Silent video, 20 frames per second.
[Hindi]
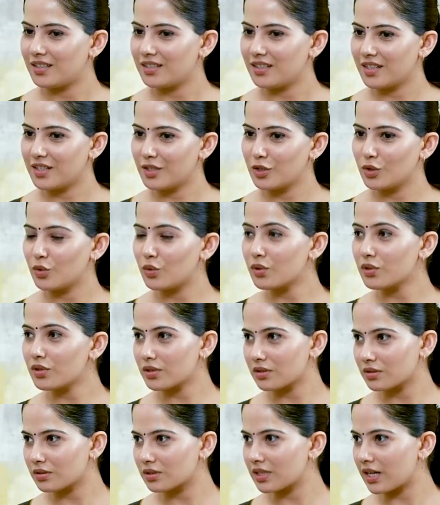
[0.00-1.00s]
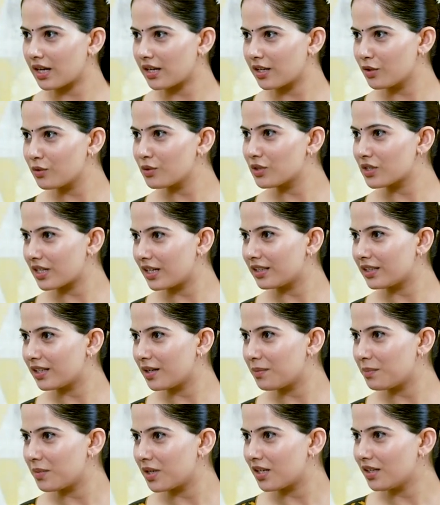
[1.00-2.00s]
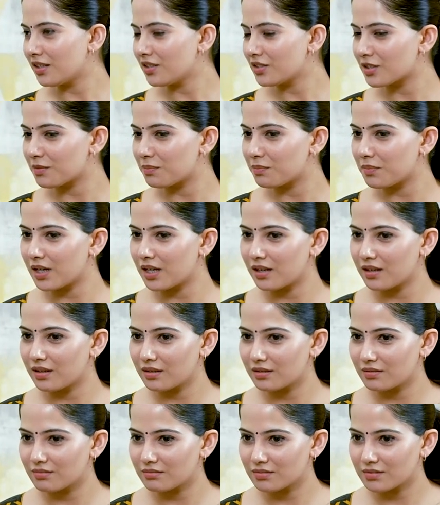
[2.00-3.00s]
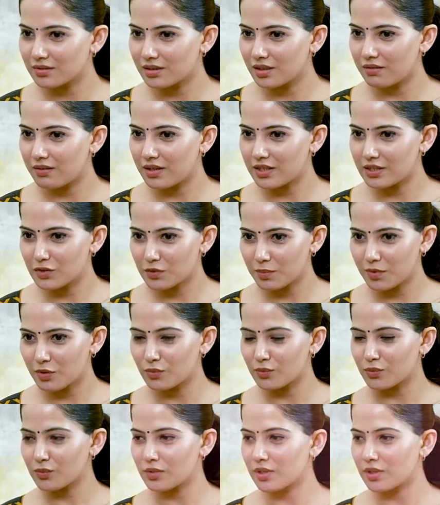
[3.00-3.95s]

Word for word: देखिए दो स्केड्यूल्स रहते हैं मेरे जब हम्म। मैं इवेंट्स में हूँ